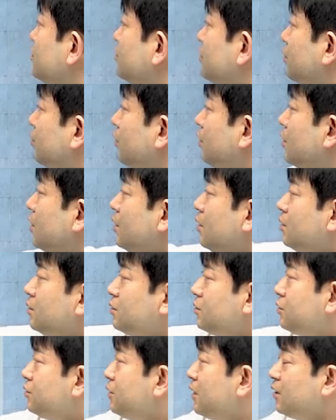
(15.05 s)
전부 다 뭐
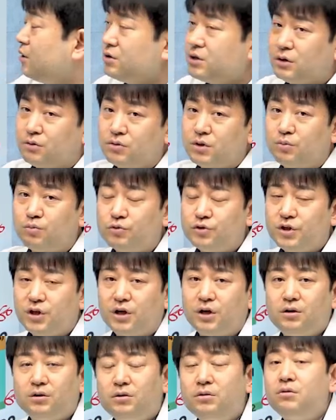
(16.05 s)
친환경 자동차
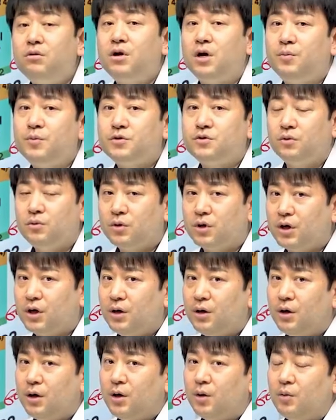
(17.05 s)
문제가 늘어나면서 이렇게
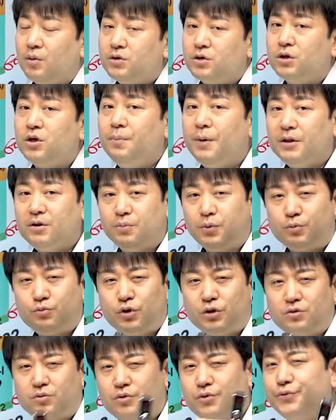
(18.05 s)
전기 파트
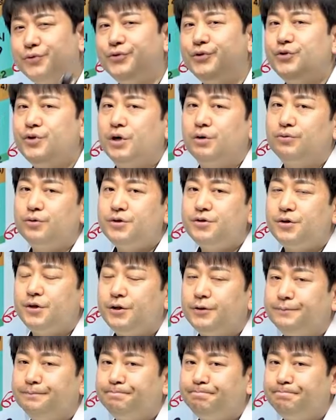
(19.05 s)
범주가 점점 늘어나고 있어요.